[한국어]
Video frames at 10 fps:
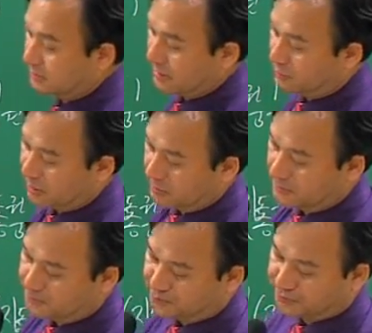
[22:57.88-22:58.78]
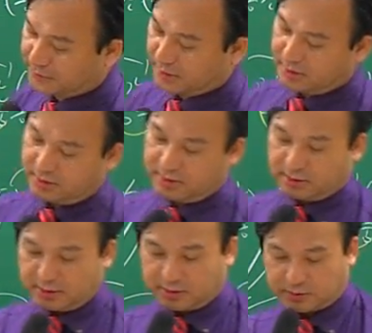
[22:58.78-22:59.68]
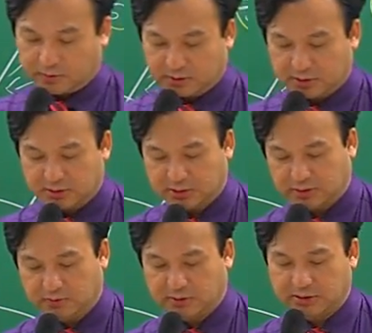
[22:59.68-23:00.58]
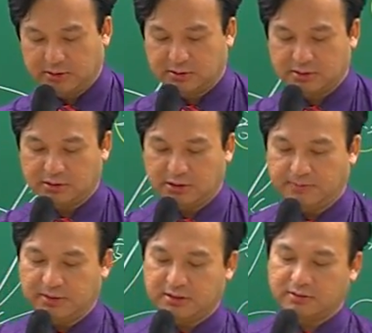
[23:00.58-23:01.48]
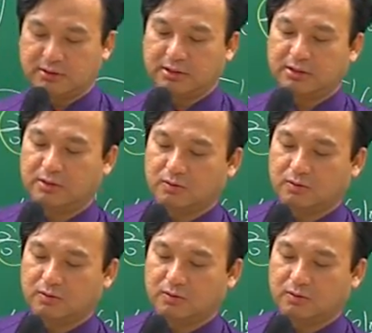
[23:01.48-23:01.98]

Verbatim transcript: 그럼 가볼게요. 토지를 이용하는 것은 일반재와 달리